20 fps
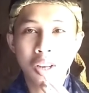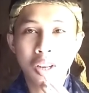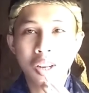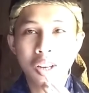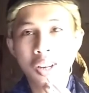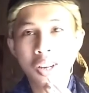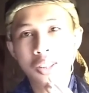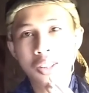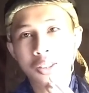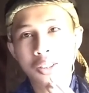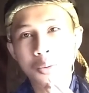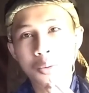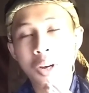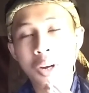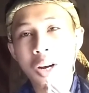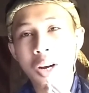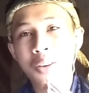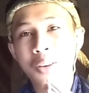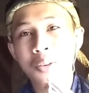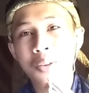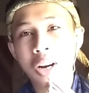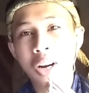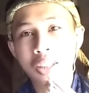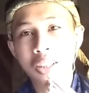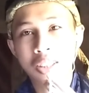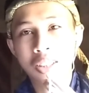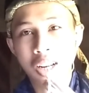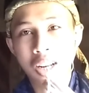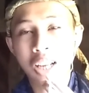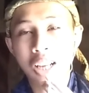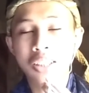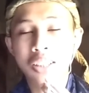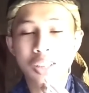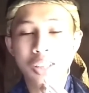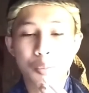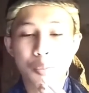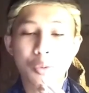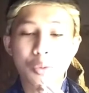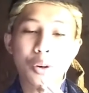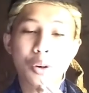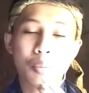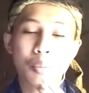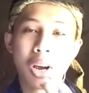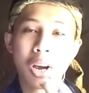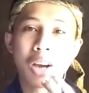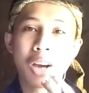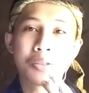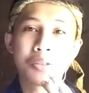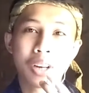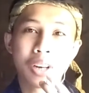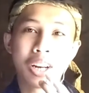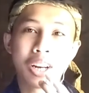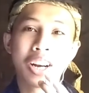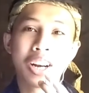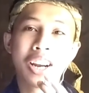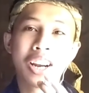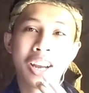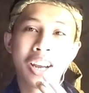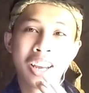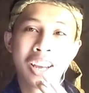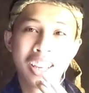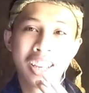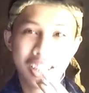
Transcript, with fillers: uh, suara kurang jelas ya mohon maaf karena